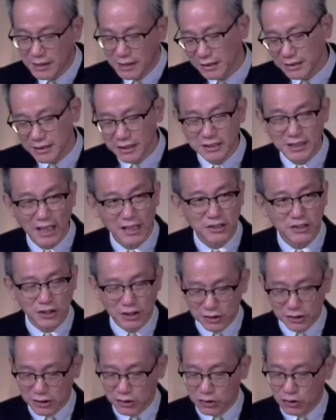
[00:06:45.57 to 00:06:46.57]
上帝在
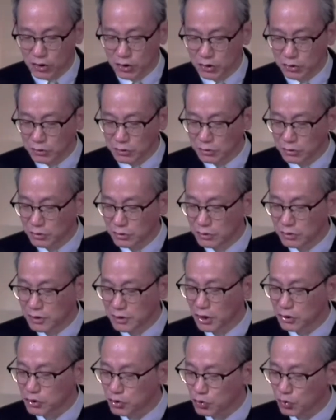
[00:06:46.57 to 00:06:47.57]
圣经中
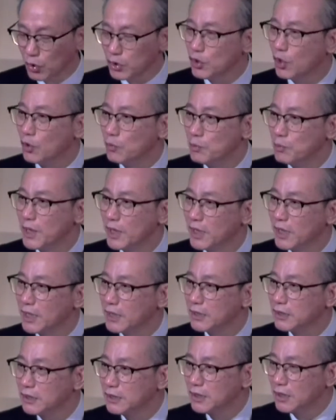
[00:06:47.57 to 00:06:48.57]
的所有
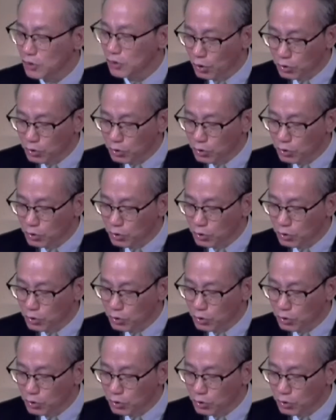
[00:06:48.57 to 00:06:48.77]
命令